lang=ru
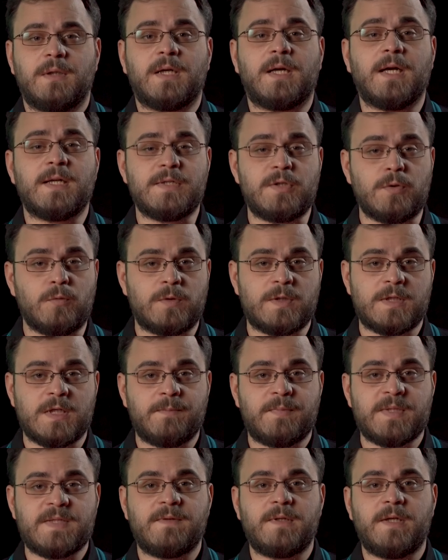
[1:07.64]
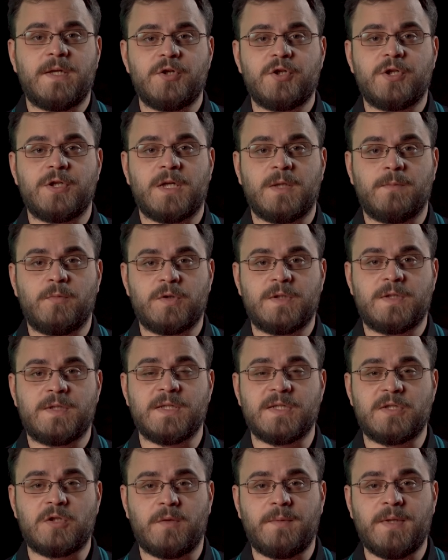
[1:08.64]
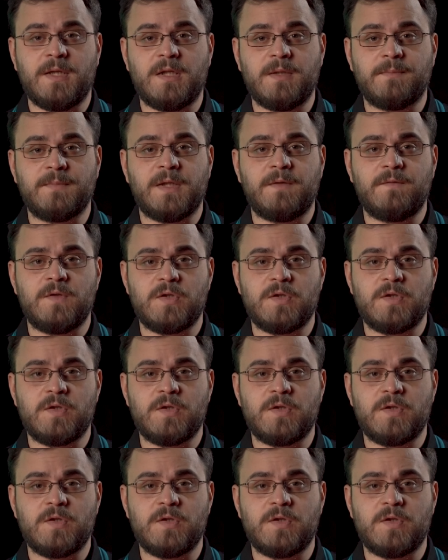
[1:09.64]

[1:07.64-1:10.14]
Конструкция, позволяющая работать с инструментом на